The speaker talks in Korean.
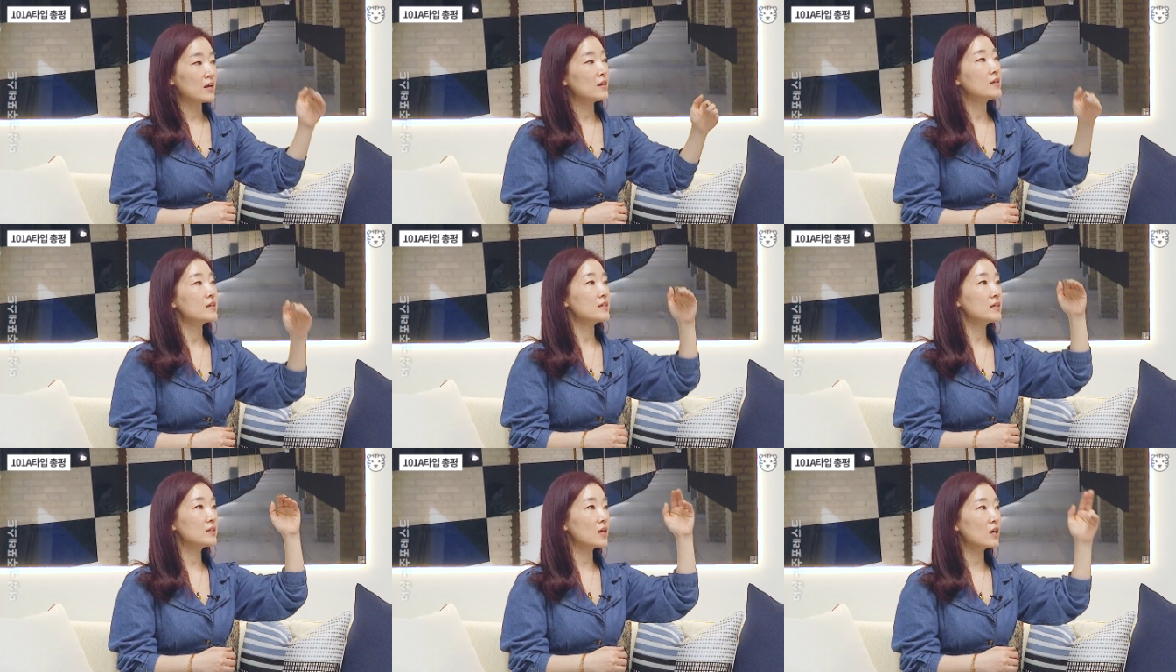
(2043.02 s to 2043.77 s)
아일랜드
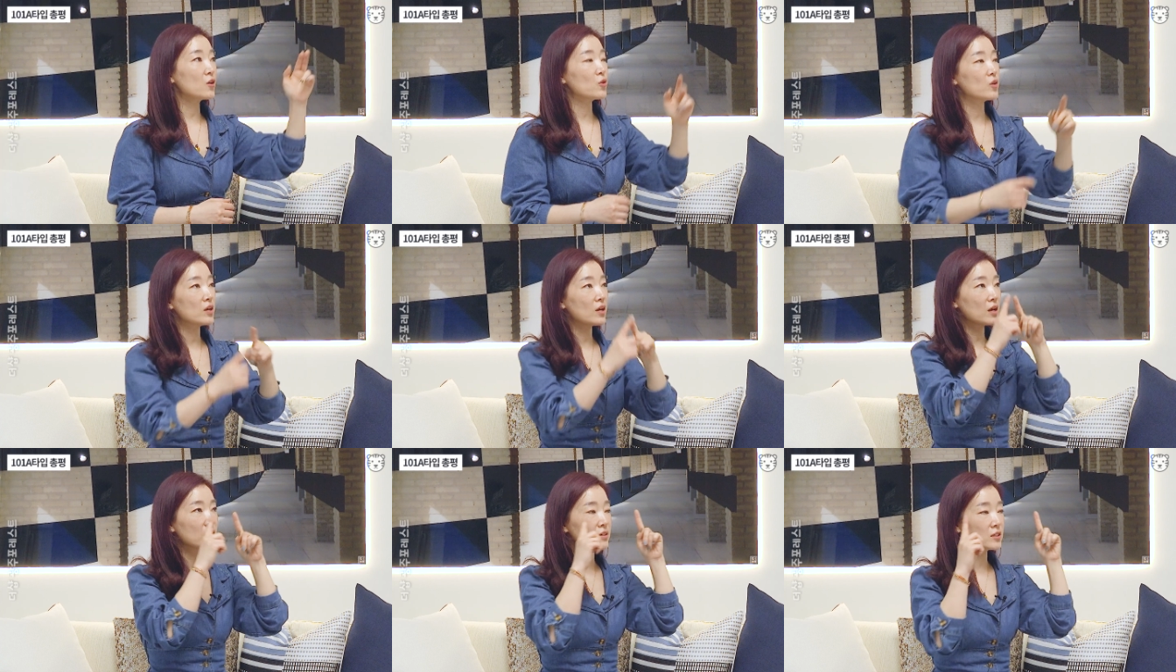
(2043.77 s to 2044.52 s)
식탁
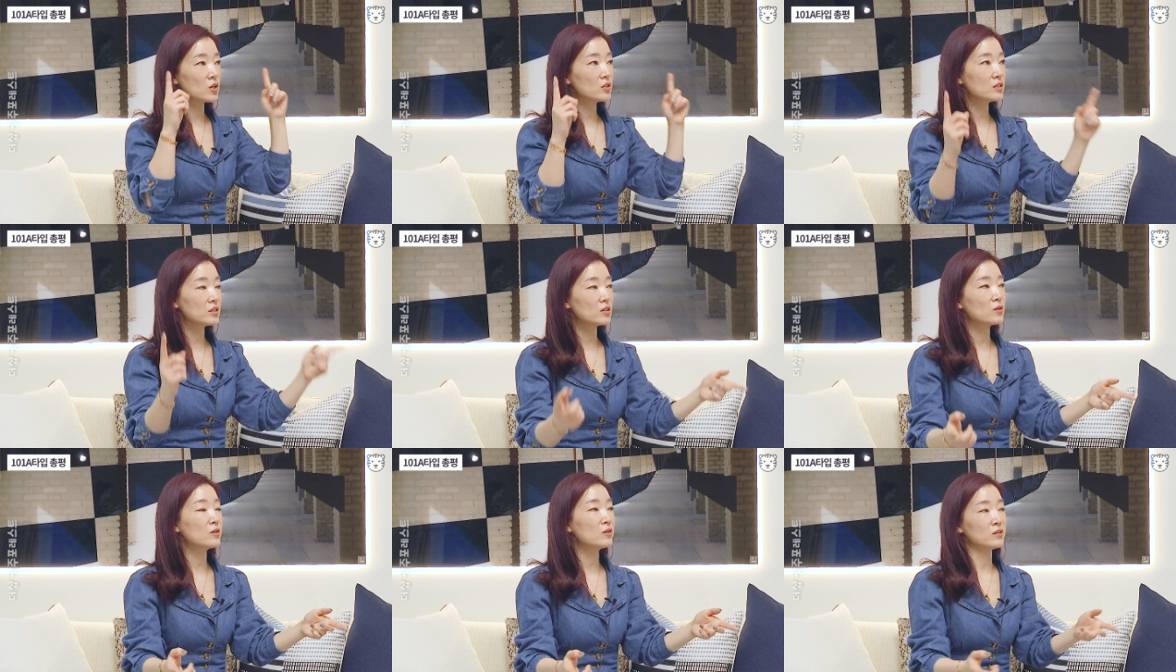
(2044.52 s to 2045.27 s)
위에 그
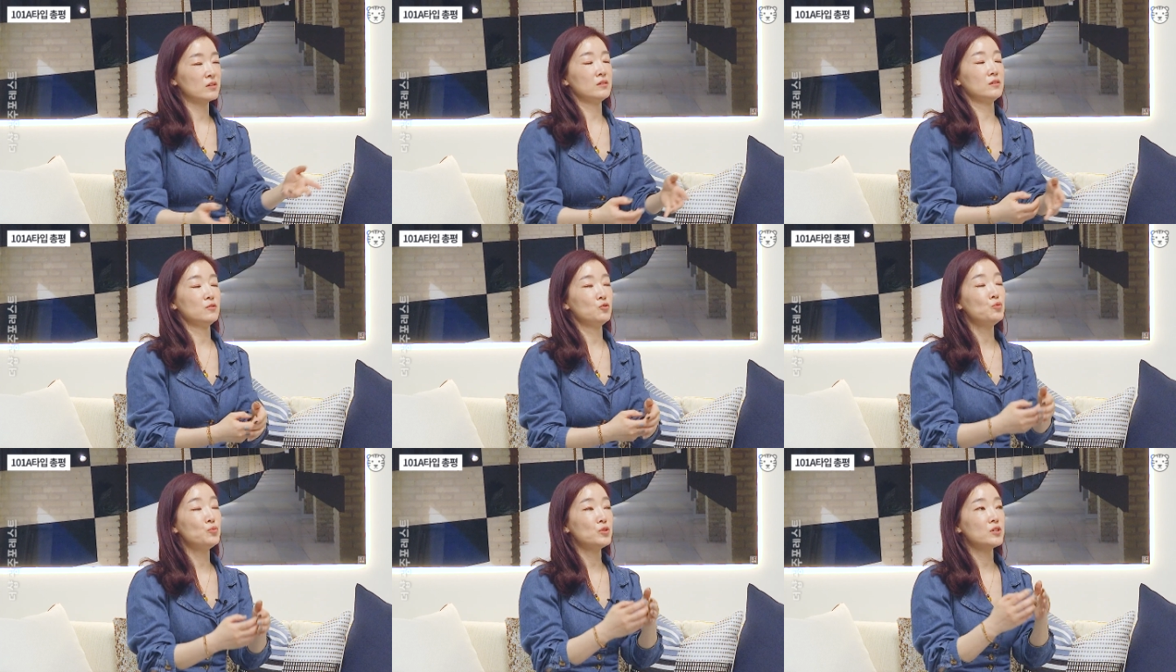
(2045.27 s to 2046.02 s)
천정, 어,
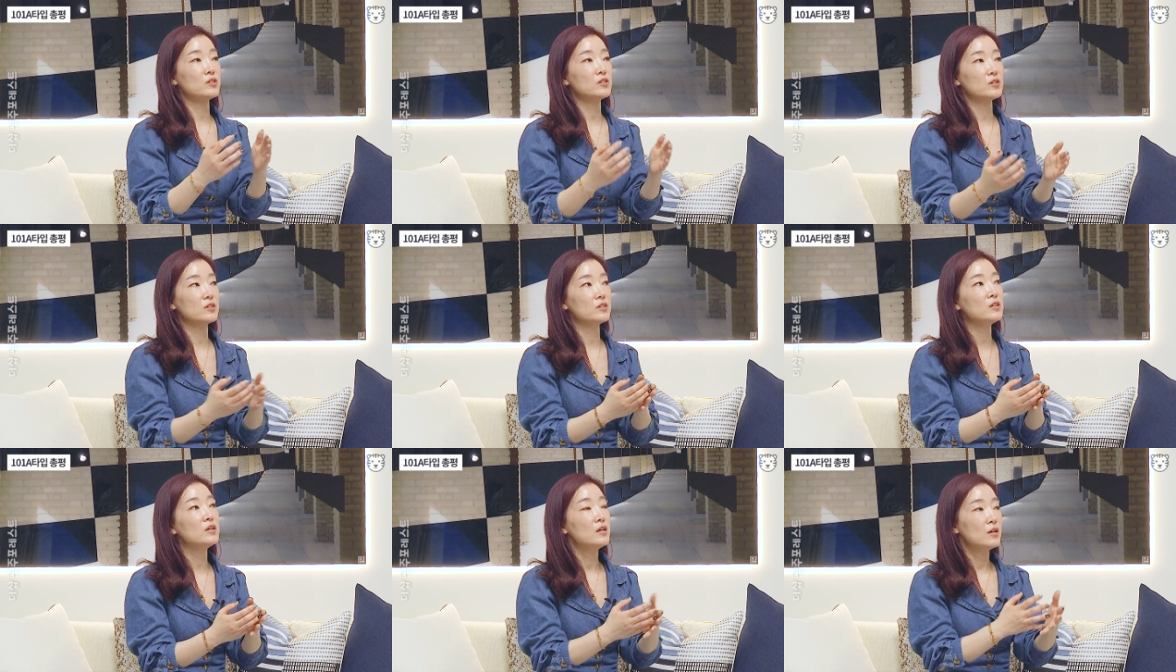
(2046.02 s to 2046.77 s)
우물
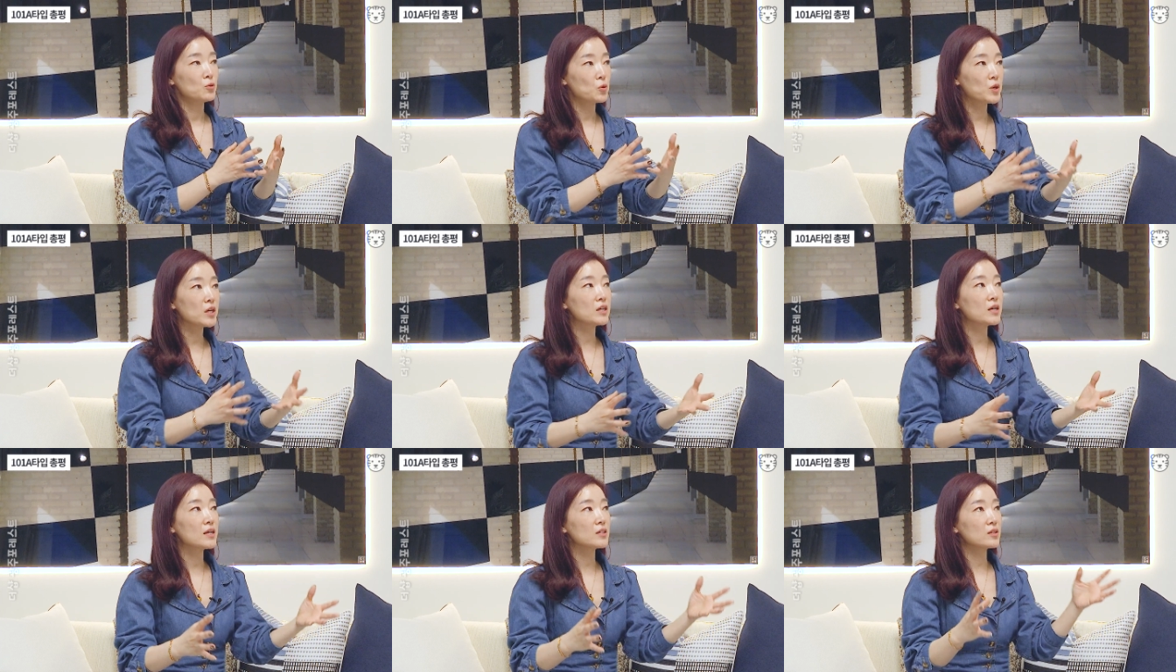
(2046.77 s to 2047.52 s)
천정을
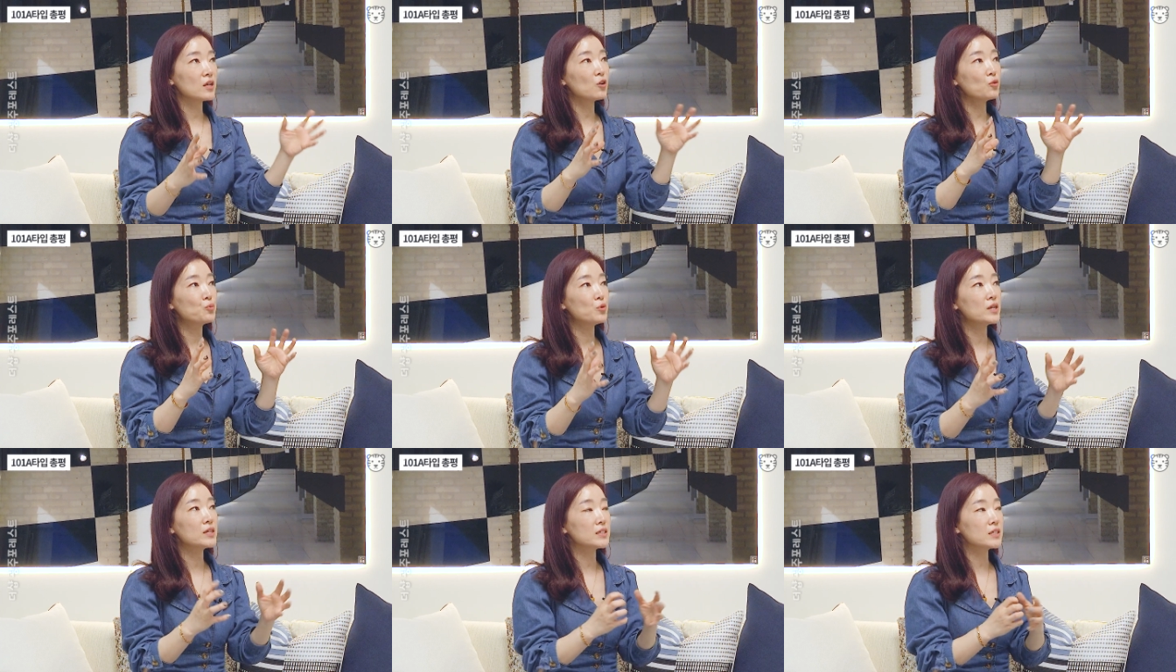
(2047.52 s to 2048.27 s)
통일을 해서 따로 분리를